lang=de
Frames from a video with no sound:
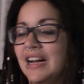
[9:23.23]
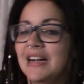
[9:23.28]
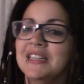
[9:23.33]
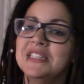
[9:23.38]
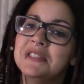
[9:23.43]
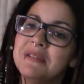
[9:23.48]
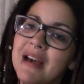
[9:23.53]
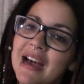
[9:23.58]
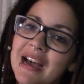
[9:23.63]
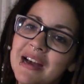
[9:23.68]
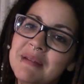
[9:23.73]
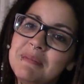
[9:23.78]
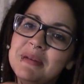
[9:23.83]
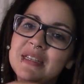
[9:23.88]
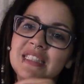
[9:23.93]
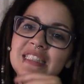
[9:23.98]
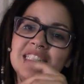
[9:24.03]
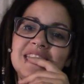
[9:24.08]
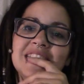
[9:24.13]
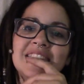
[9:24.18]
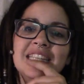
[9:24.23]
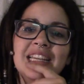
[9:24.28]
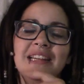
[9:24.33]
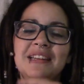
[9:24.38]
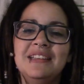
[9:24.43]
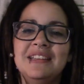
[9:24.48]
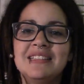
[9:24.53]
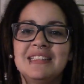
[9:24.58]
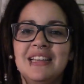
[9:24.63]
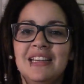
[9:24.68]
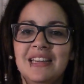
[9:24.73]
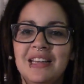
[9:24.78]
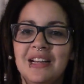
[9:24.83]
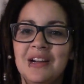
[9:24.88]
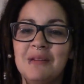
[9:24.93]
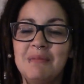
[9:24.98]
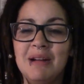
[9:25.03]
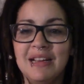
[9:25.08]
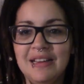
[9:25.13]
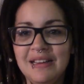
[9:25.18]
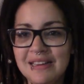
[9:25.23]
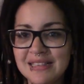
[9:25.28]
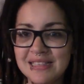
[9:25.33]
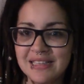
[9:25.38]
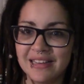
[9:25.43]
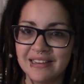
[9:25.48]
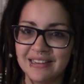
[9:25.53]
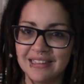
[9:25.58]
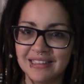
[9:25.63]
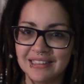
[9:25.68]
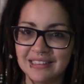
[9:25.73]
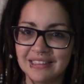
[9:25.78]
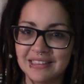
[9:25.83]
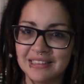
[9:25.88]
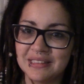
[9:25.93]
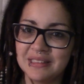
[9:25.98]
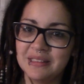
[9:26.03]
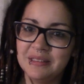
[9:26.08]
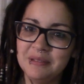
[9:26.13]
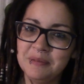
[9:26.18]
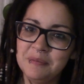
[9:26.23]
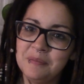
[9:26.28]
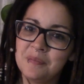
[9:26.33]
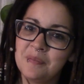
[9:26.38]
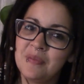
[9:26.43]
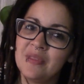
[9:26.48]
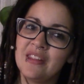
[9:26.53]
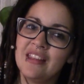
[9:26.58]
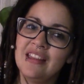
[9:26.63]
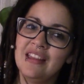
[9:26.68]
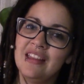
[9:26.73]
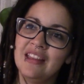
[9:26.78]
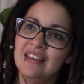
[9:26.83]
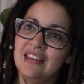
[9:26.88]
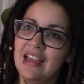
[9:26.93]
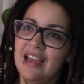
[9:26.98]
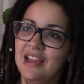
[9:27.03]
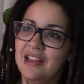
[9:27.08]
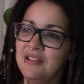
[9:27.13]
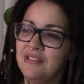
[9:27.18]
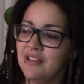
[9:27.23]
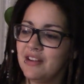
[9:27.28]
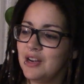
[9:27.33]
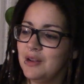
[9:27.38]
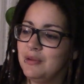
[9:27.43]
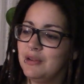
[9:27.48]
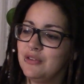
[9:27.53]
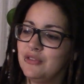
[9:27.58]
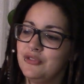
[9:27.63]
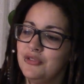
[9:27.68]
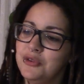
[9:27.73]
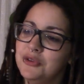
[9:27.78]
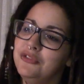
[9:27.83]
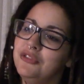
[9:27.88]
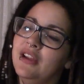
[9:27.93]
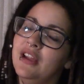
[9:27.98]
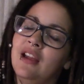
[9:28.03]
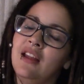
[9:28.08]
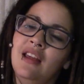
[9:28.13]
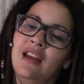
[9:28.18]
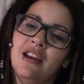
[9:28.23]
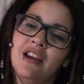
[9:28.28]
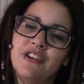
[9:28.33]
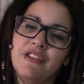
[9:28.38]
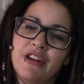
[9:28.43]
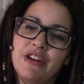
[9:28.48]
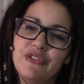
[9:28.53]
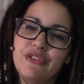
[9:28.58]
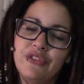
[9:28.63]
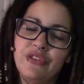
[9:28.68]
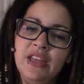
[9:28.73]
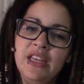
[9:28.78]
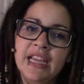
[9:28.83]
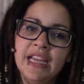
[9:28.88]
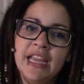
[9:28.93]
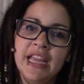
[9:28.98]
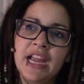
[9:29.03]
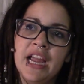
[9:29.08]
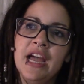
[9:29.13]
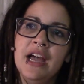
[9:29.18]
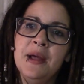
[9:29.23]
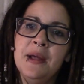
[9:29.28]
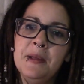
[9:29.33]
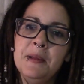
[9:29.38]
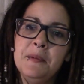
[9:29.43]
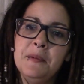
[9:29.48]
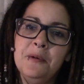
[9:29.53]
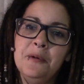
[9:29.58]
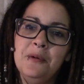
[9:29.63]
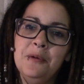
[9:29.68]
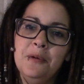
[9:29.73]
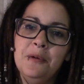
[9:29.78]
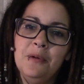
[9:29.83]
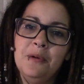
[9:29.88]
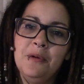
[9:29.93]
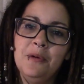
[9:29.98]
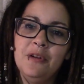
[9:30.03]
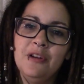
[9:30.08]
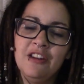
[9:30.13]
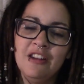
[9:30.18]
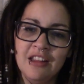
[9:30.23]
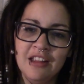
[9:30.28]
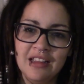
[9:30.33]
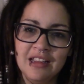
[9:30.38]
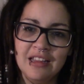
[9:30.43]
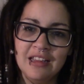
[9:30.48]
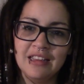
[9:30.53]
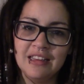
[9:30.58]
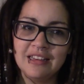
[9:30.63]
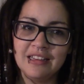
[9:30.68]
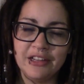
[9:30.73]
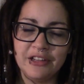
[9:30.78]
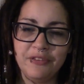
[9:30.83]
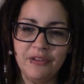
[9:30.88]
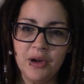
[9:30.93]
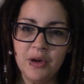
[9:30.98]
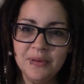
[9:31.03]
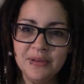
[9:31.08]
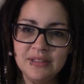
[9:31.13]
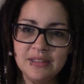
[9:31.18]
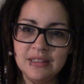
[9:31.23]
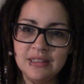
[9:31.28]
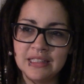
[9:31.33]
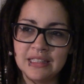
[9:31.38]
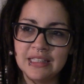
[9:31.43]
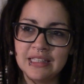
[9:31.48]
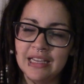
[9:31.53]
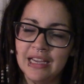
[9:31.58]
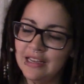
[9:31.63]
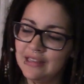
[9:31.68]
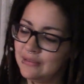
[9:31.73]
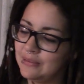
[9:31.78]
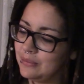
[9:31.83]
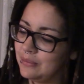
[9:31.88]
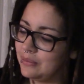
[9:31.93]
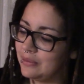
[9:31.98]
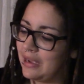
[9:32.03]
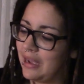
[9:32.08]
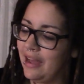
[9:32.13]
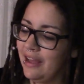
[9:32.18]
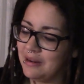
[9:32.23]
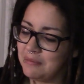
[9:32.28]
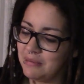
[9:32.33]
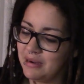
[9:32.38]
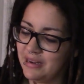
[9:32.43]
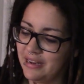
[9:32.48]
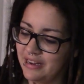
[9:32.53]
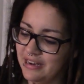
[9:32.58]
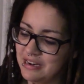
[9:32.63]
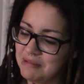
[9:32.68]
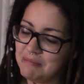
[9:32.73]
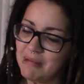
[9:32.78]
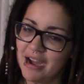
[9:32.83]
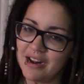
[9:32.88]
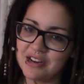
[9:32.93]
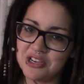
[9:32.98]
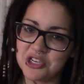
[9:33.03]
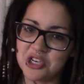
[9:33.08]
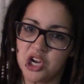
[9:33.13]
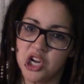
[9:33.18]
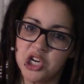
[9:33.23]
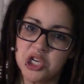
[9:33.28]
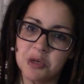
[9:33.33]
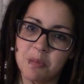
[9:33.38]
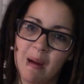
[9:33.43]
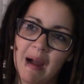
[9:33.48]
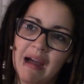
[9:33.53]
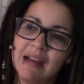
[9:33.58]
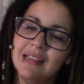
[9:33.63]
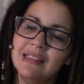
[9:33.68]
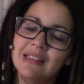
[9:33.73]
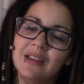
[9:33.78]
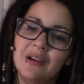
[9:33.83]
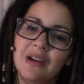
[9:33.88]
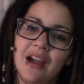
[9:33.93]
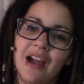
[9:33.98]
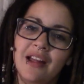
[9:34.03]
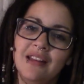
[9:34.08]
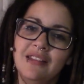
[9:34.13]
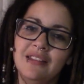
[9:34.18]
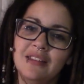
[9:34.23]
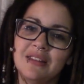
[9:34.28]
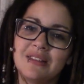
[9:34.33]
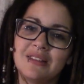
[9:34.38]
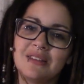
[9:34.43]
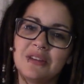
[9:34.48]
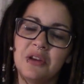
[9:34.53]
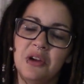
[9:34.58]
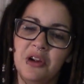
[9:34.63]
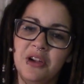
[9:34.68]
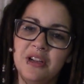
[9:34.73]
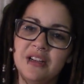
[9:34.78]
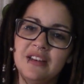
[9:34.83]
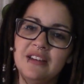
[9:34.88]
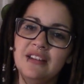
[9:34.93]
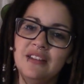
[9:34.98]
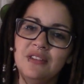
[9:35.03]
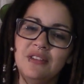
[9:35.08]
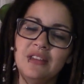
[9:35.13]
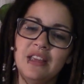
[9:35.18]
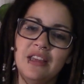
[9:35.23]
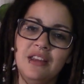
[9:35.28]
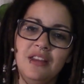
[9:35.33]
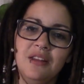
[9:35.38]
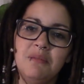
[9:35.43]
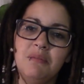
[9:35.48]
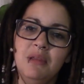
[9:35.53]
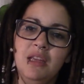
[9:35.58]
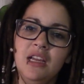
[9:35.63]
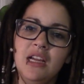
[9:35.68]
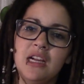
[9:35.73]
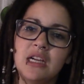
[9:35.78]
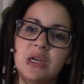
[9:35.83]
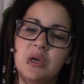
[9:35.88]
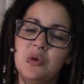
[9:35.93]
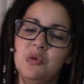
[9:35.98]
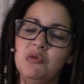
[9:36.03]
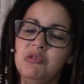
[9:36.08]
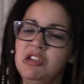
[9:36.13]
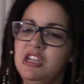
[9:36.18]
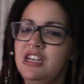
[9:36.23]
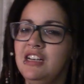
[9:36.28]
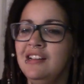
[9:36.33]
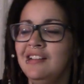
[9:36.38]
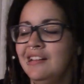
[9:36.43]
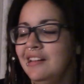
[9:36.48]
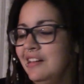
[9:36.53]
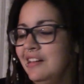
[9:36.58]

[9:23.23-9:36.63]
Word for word: Und zwar bin ich eine Zeit lang auch mal Isländer geritten. Der eine war, glaube ich, ein Fünfgänger, der andere war ein Viergänger und das war lustig. Also gerade im Gelände macht es schon Spaß. Auch gerade dieses Tölten ist echt mega cool,